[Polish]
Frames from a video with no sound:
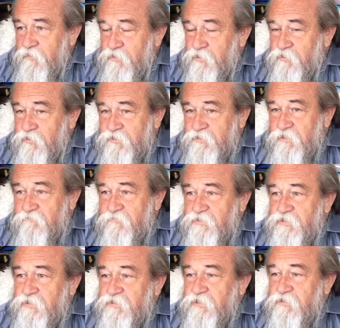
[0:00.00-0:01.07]
I to jest
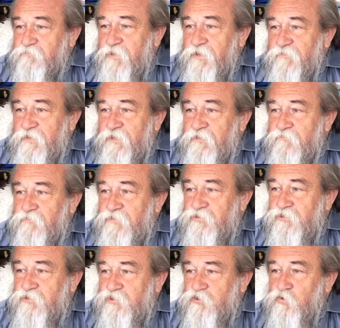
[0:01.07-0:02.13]
najważniejsza sprawa,
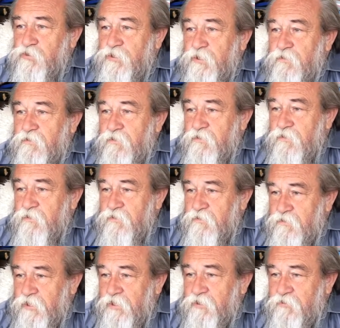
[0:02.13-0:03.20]
najważniejszy skutek
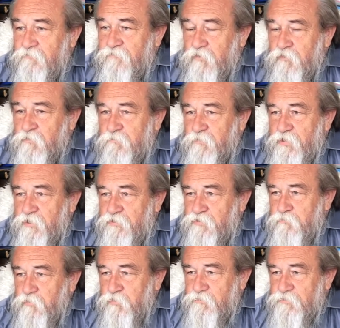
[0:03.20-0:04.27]
tej reformy pana
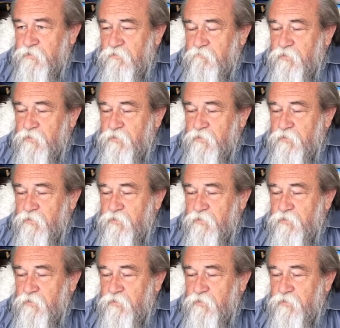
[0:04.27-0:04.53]
Diponta.